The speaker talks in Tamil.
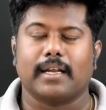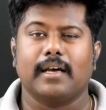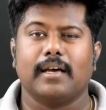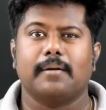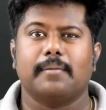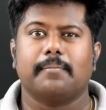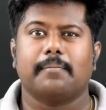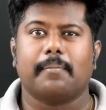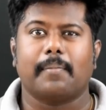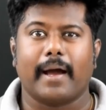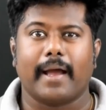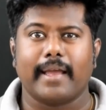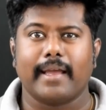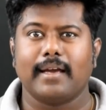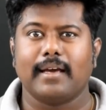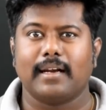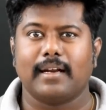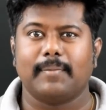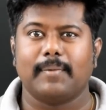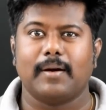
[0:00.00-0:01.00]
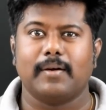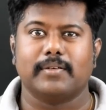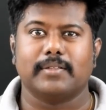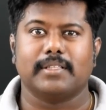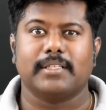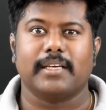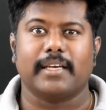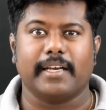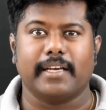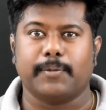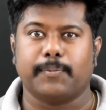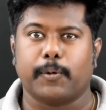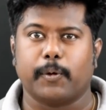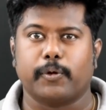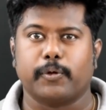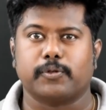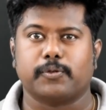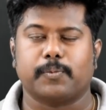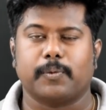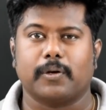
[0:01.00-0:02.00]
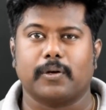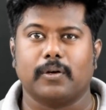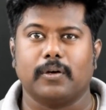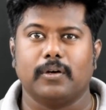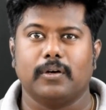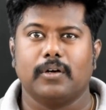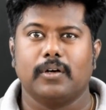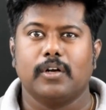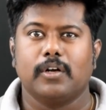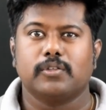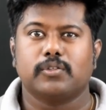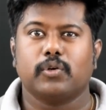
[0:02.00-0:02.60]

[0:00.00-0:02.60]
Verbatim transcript: பார்த்தீங்கன்னா பயங்கரமாக வந்து ஹீட் ப்ரொடியூஸ் பண்ணும்